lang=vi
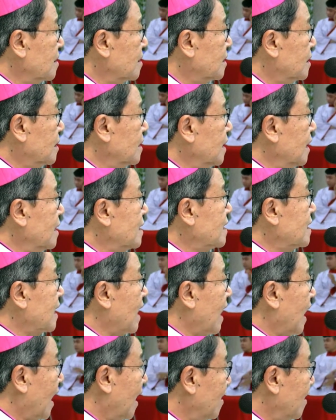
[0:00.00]
nó chia
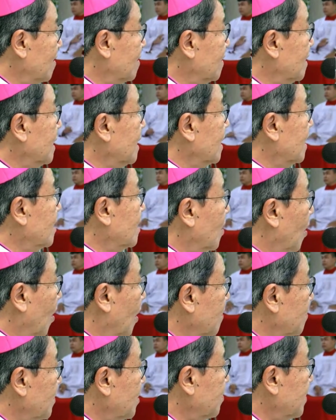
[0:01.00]
sẻ nó nỉ
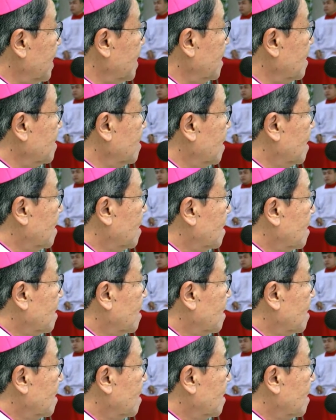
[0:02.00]
non với mình